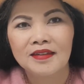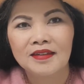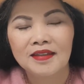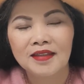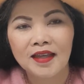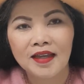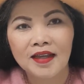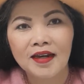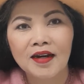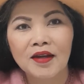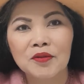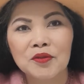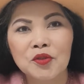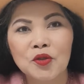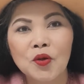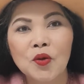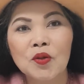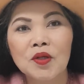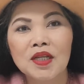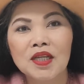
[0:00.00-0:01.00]
แต่เราโช
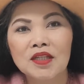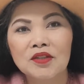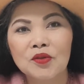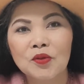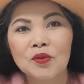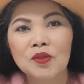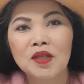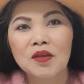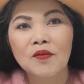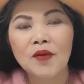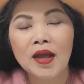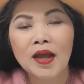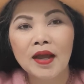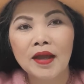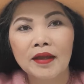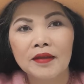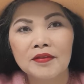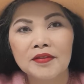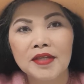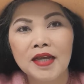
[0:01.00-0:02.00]
คดีตรงที่ว่า
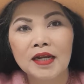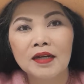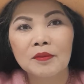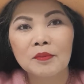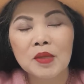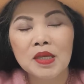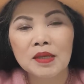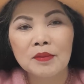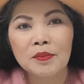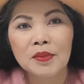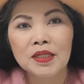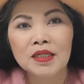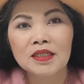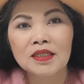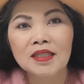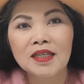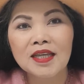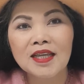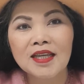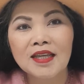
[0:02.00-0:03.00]
ยังมีพื้น
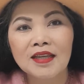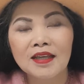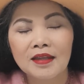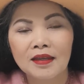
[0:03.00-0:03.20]
ที่